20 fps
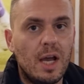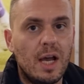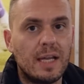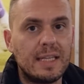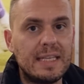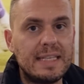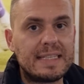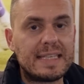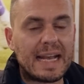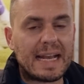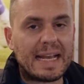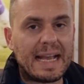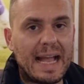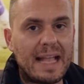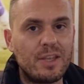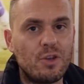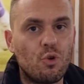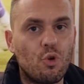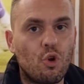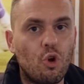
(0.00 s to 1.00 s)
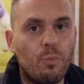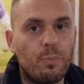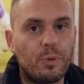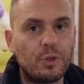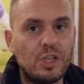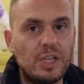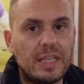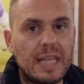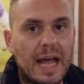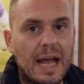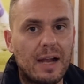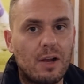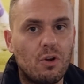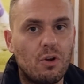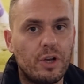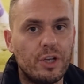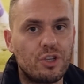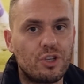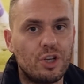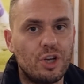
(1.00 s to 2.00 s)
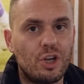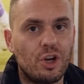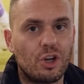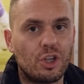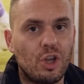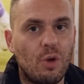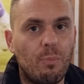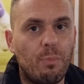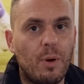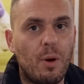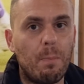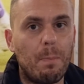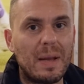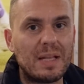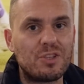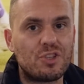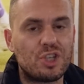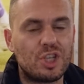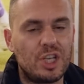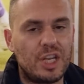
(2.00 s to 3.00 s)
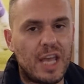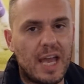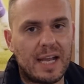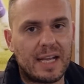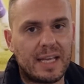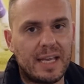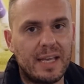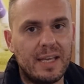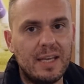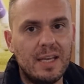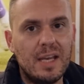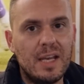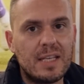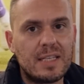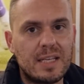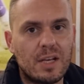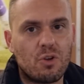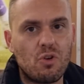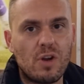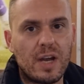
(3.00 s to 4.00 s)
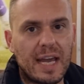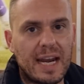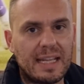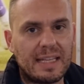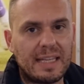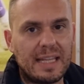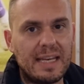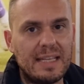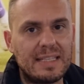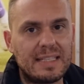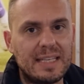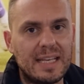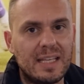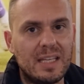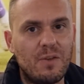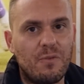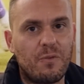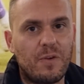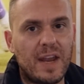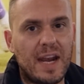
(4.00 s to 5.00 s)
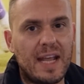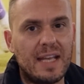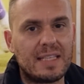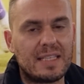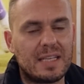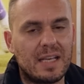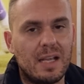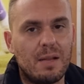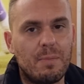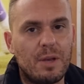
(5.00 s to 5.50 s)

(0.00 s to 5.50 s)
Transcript: eh, di Zaccagni, un colpo di tacco che ci ricorda un po' Mancini, anche se con caratteristiche differenze.